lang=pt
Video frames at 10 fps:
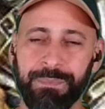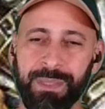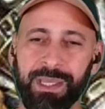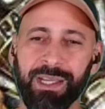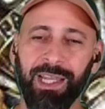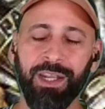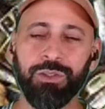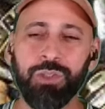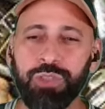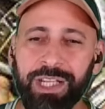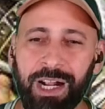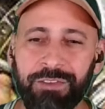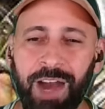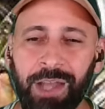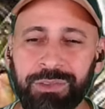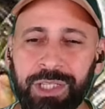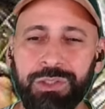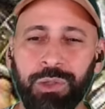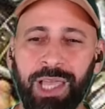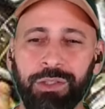Galera, eu sou o Diego Carvalho,
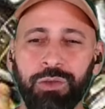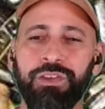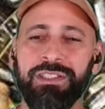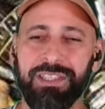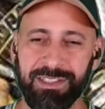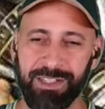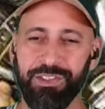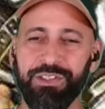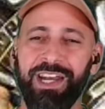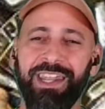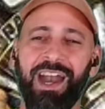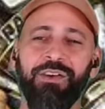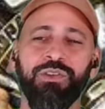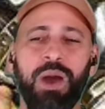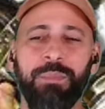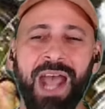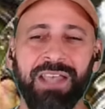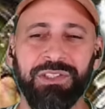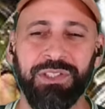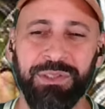deixa o like no vídeo, se inscreva no canal e um
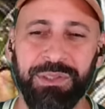abraço.